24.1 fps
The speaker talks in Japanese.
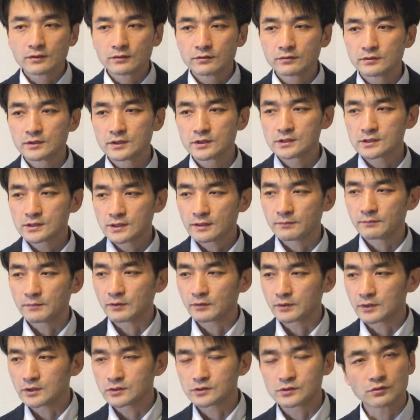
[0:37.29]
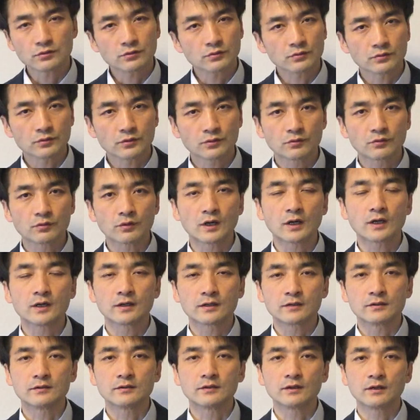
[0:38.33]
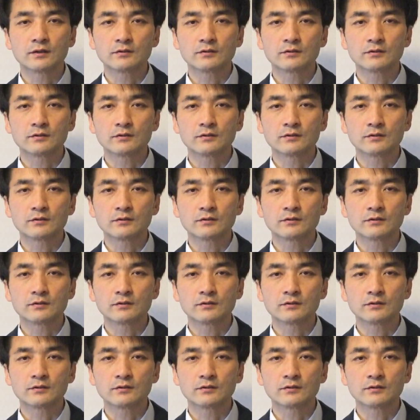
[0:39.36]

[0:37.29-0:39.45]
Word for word: ふうにして、まあ、私のところに来られる